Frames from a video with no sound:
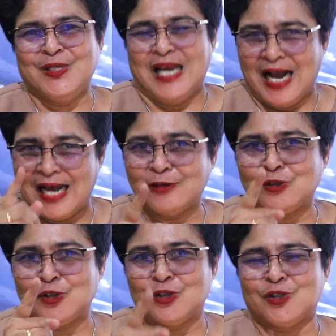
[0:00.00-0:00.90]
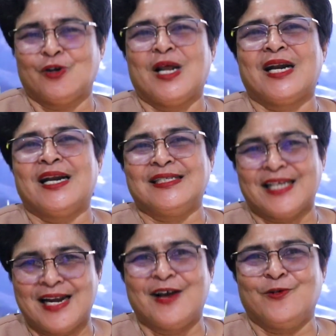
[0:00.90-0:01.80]
Yang harus saudara dan
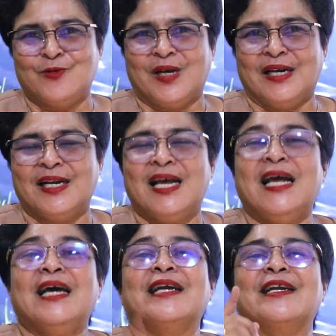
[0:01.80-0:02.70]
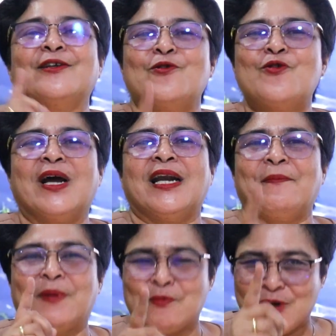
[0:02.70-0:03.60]
saya lakukan,
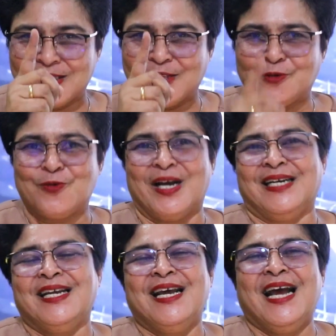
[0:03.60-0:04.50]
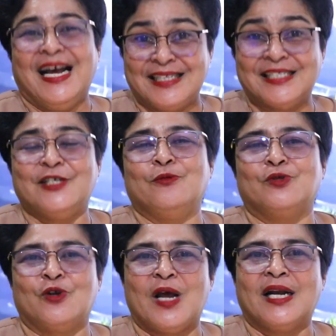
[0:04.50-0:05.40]
renungkanlah perbuatan Tuhan atas hidup
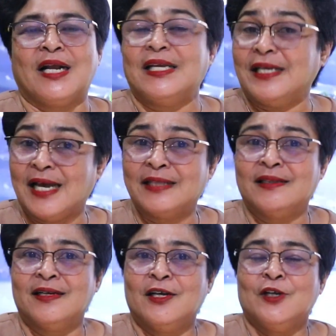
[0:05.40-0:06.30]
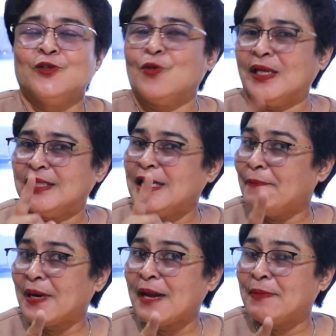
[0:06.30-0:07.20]
saudara. Ingat, Tuhan
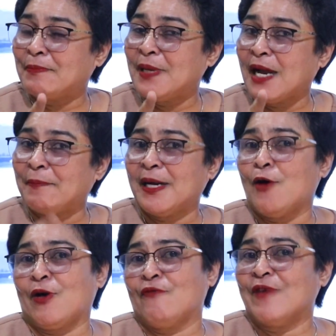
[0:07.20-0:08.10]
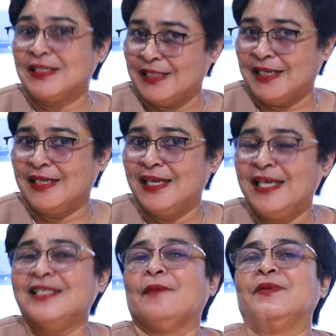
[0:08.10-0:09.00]
tidak pernah berpihak pada orang fasik,
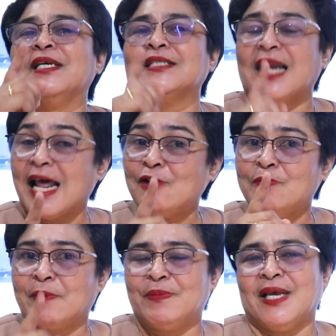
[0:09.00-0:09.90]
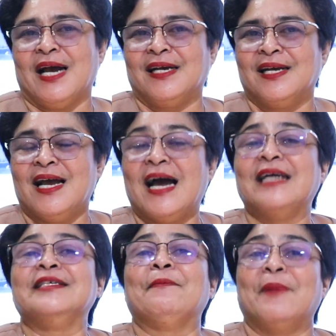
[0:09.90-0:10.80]
tapi dia selalu berpihak
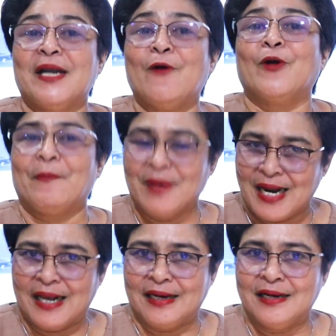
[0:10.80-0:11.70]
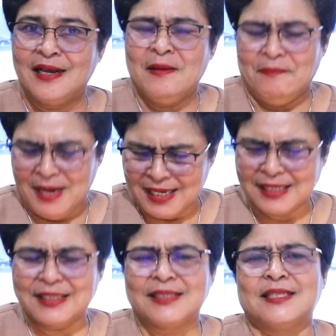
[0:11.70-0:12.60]
hanya pada orang benar.
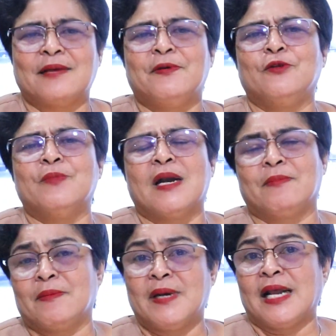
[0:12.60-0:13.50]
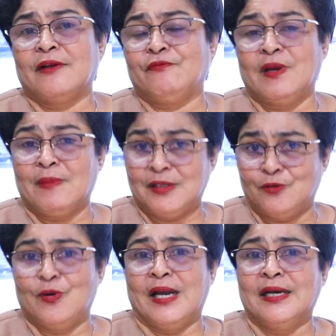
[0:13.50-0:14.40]
Baiklah kita tetap hidup dalam kebenaran firman
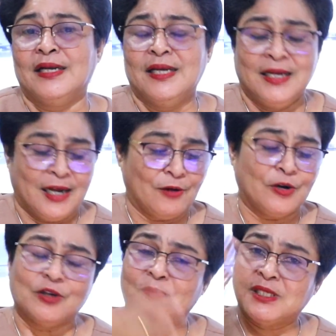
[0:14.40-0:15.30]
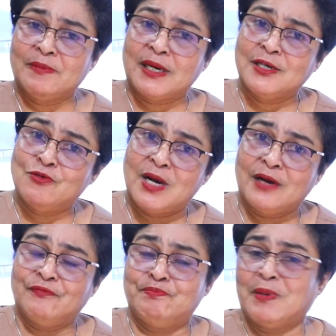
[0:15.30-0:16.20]
Tuhan. Kalau Daud bisa
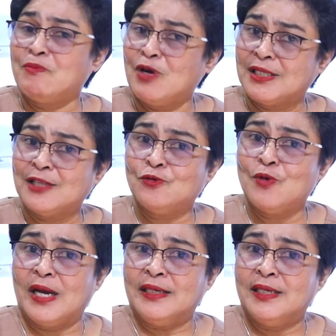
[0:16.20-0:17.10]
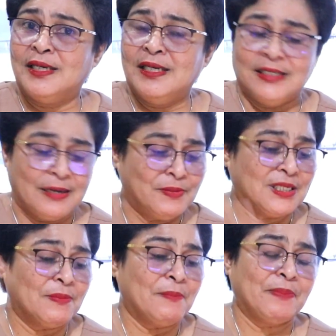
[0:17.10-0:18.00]
merenungkan perbuatan Tuhan, dia
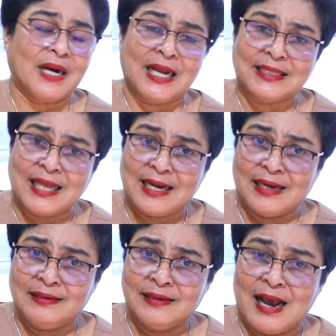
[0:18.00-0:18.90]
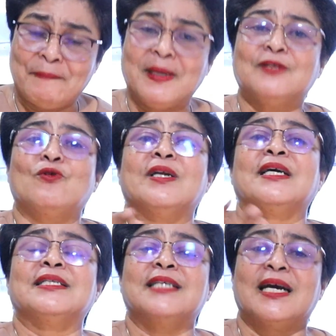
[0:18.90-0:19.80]
bisa memperkatakan apa yang Tuhan
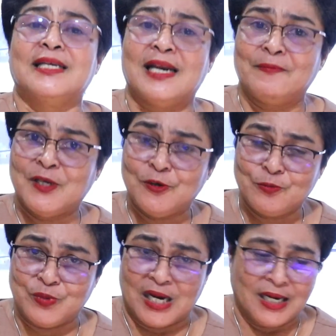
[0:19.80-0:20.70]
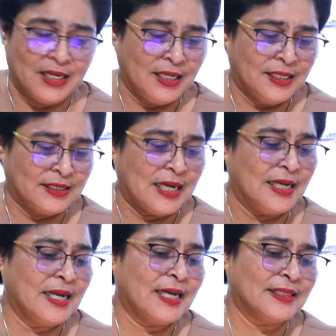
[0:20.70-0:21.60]
kerjakan dalam hidupnya.
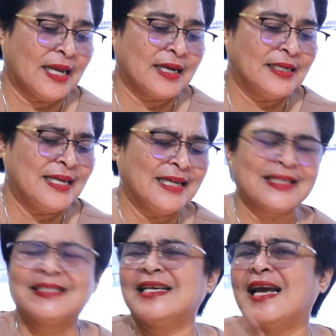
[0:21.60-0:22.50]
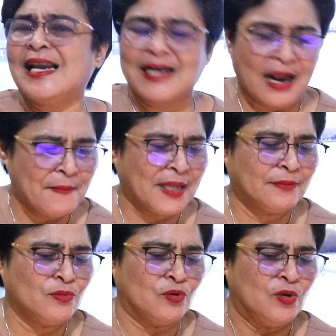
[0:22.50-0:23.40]
Sehingga dia katakan, ingatlah segala
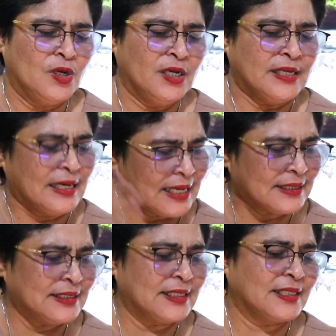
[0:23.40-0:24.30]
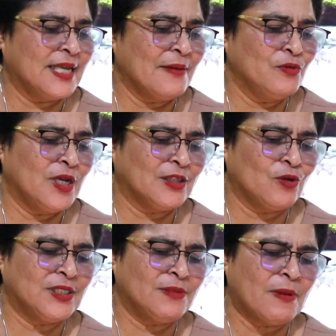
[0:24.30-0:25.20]
rahmatmu dan kasih setiamu ya
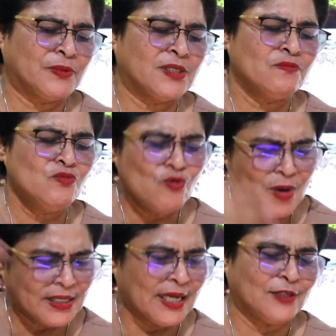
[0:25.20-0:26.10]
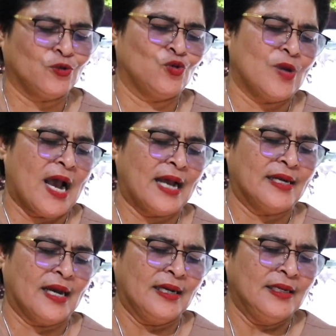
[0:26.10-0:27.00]
Tuhan, sebab semuanya itu sudah
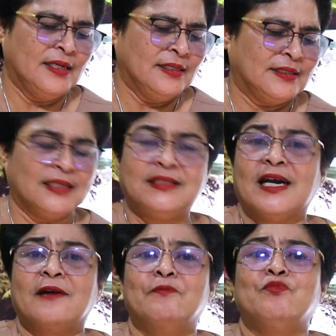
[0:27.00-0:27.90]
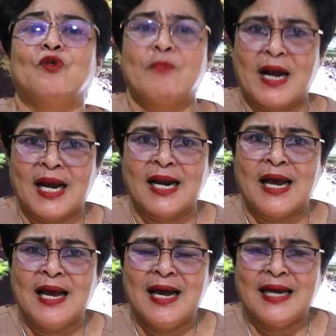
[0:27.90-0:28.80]
ada sejak
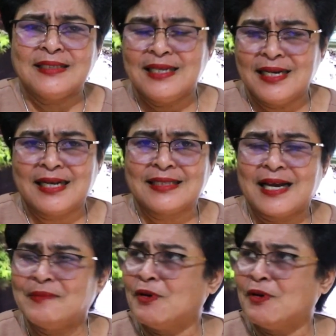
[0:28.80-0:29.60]
purbakala. Artinya dia katakan